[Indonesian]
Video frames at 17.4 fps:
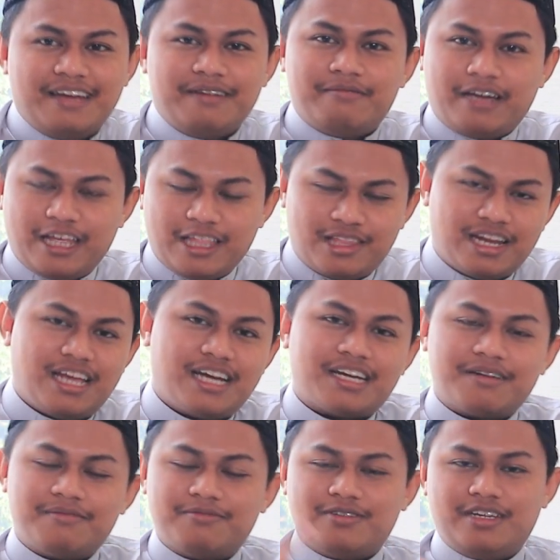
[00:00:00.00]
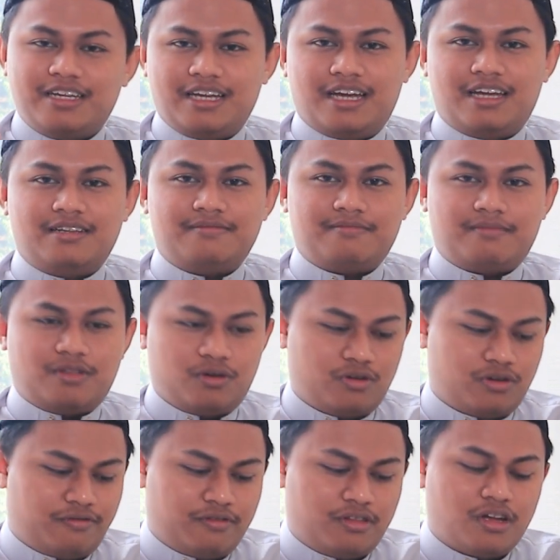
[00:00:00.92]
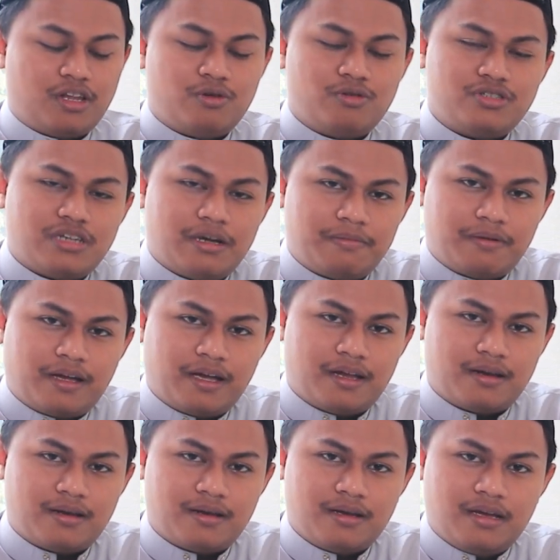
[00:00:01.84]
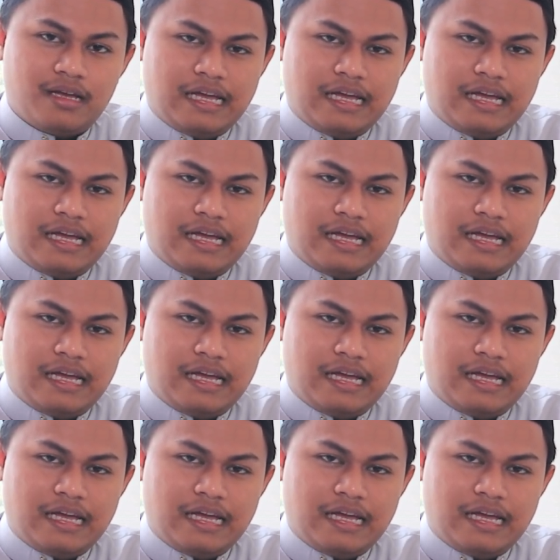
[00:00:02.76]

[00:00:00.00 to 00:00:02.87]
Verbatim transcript: Begitulah kemudian huruf to diucapkan.